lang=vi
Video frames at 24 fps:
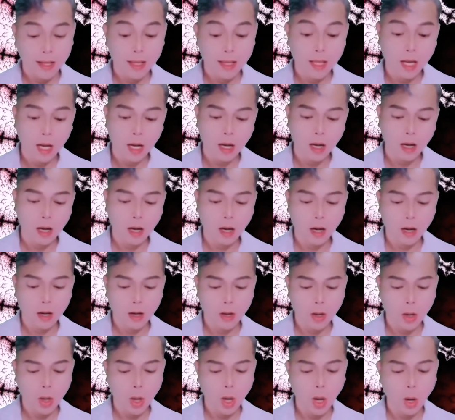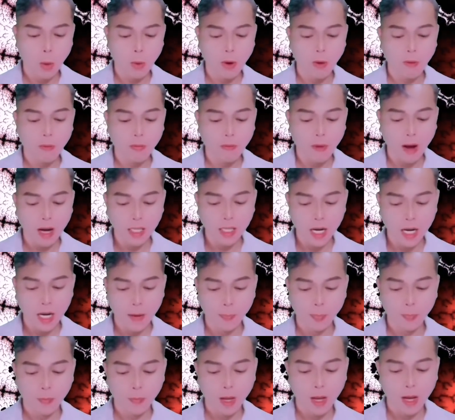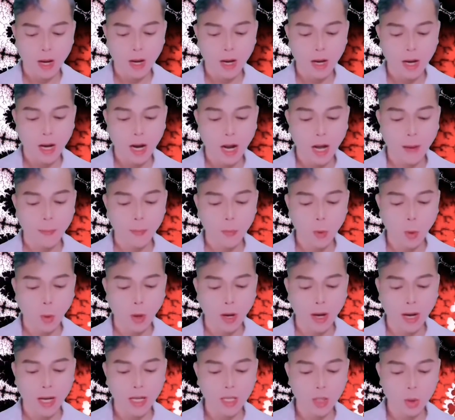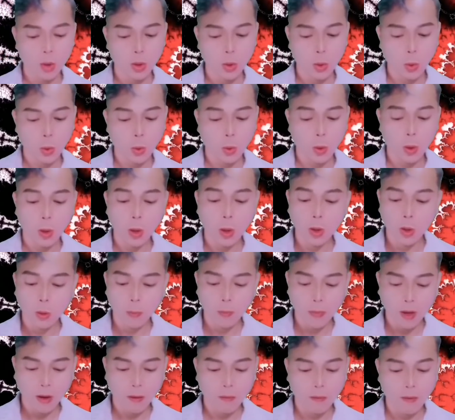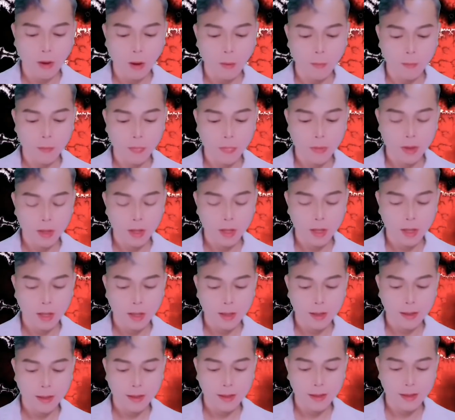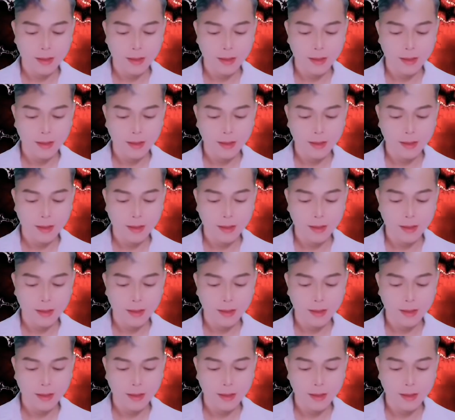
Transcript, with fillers: Ân Lang Qua một tay cầm ly nước và thuốc, ngồi ở bên mép giường quan sát Ôn